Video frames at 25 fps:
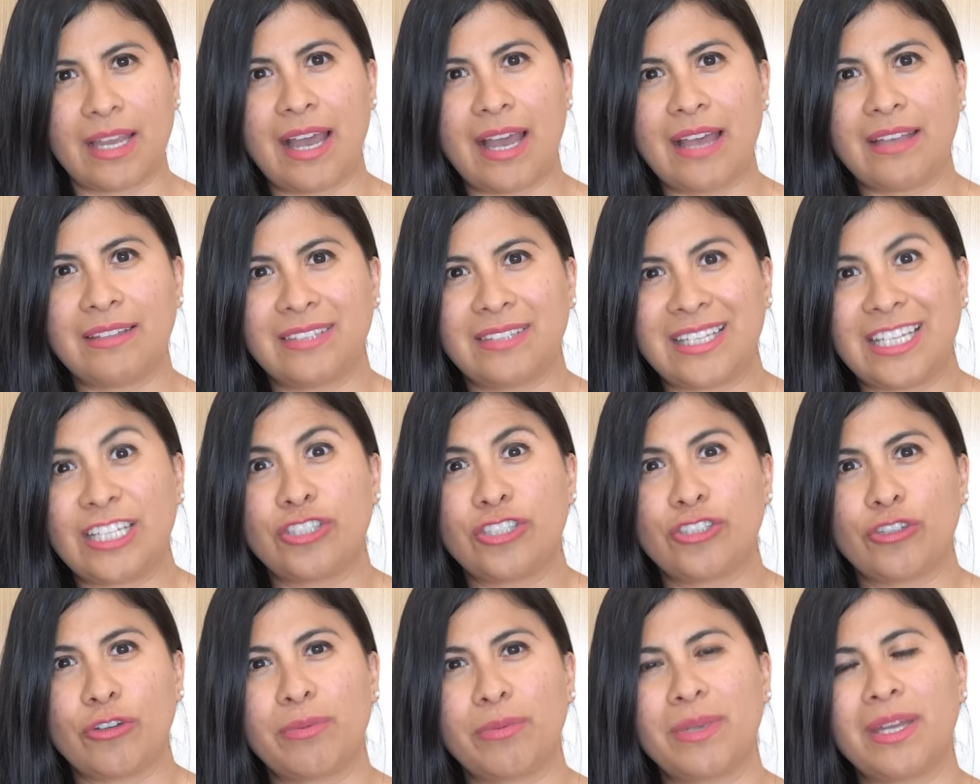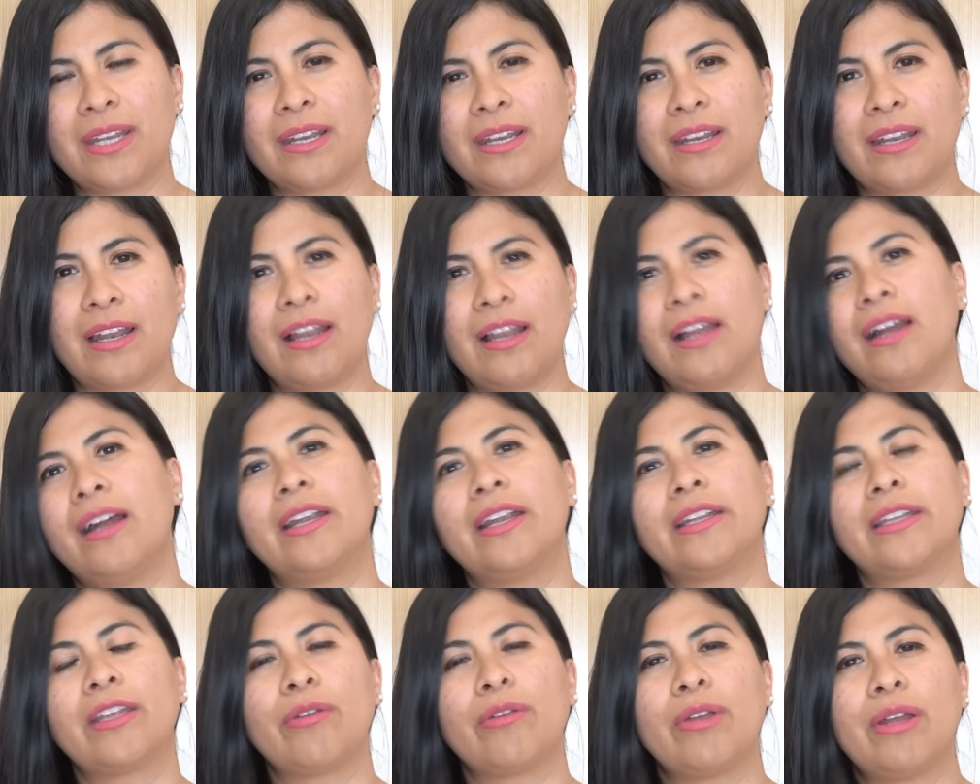has hecho bien en
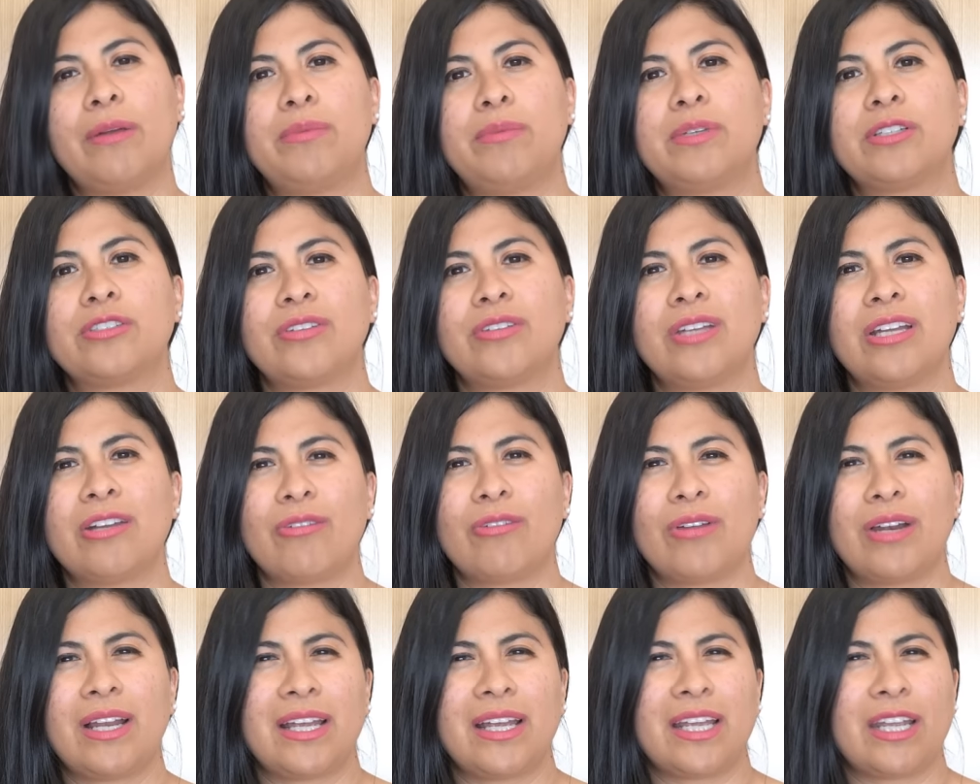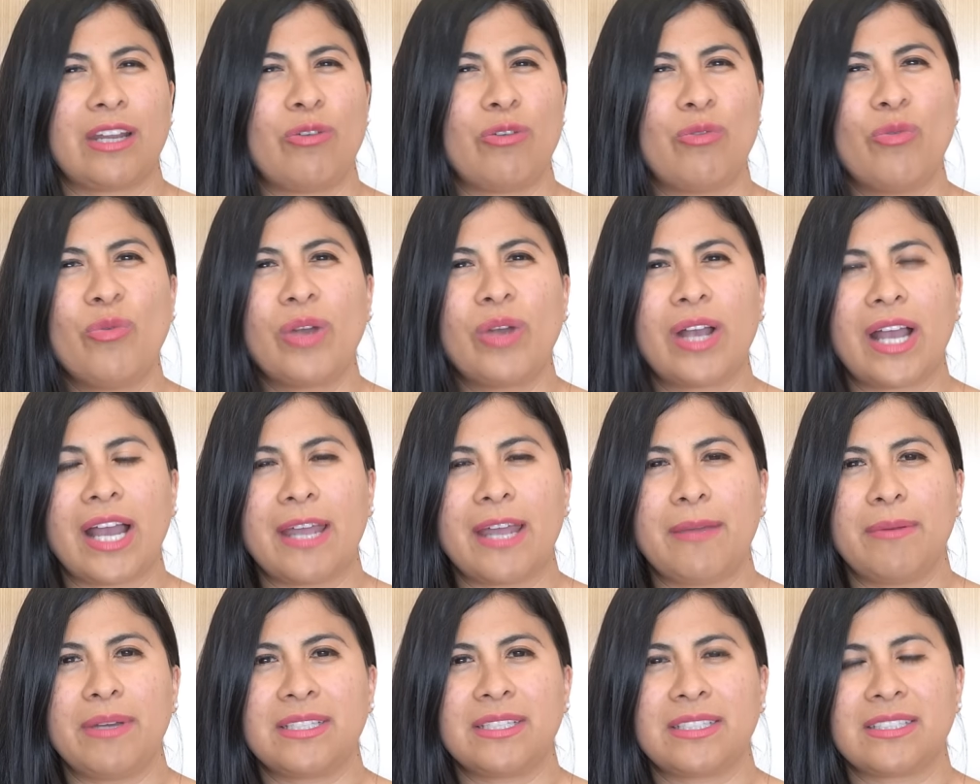alejarte de una persona con la que
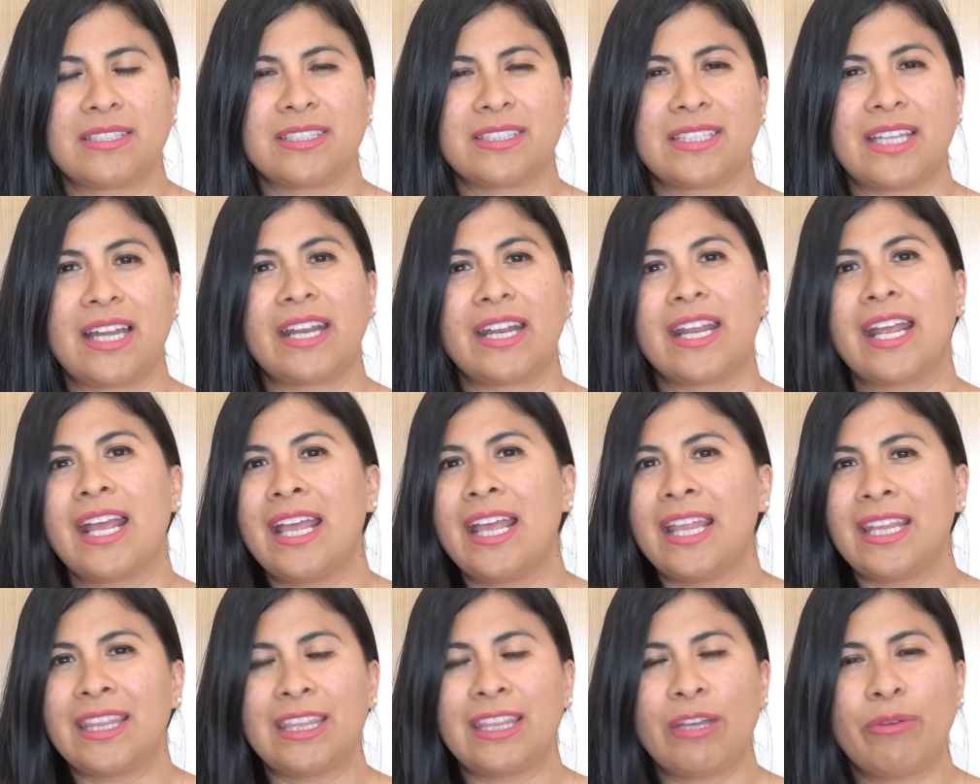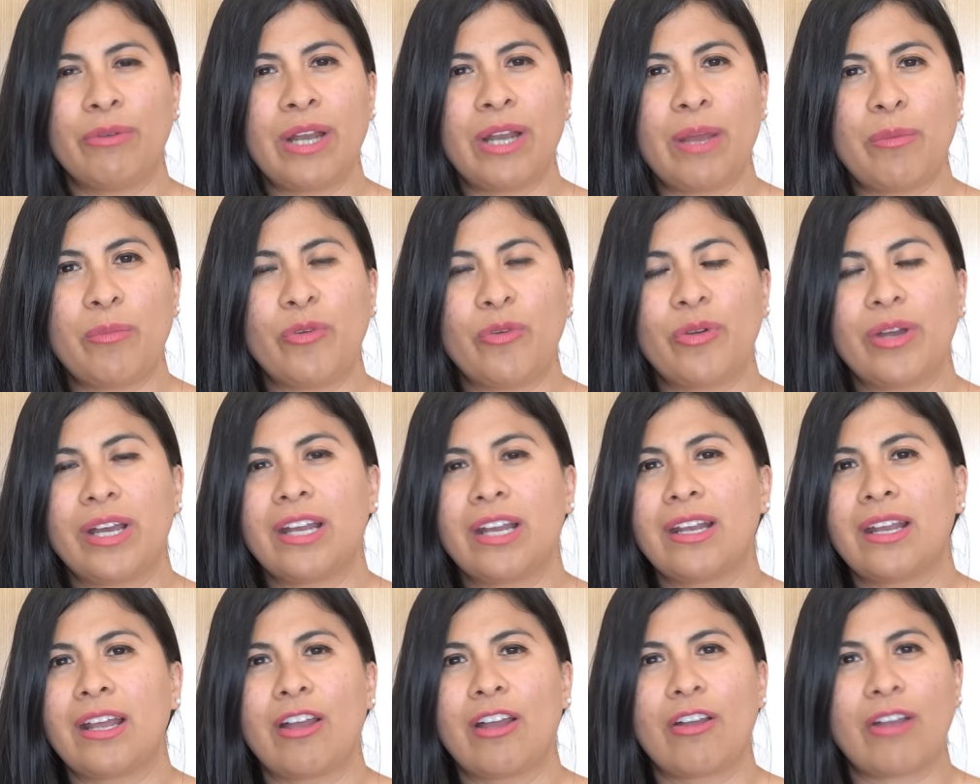nunca ibas a estar, de una
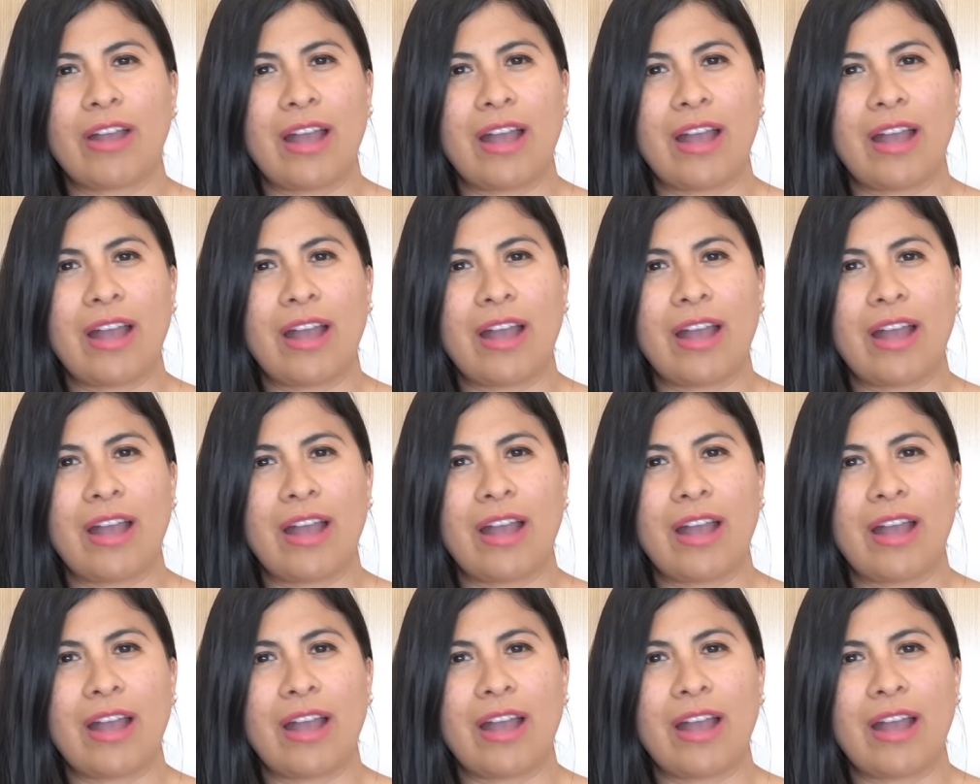mujer